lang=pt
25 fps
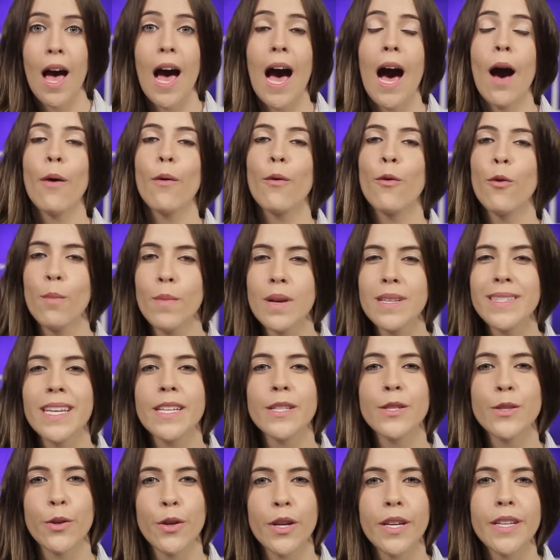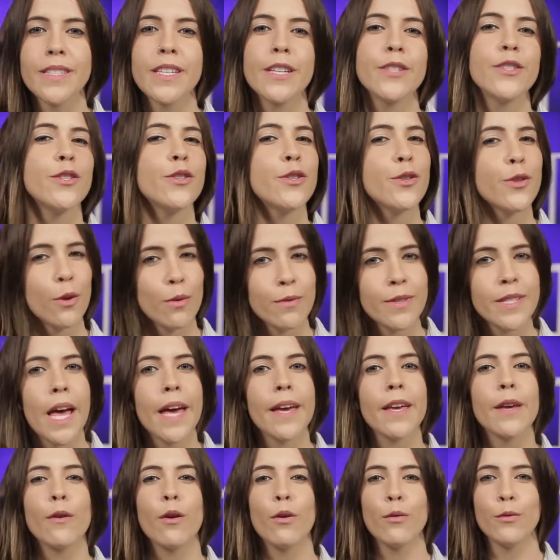Algumas ações a gente
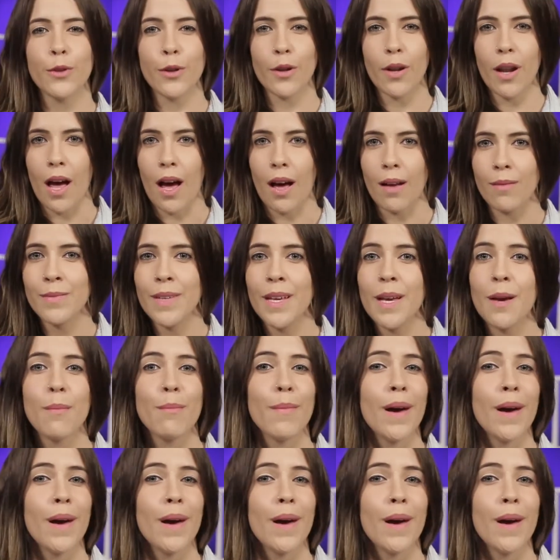consegue controlar,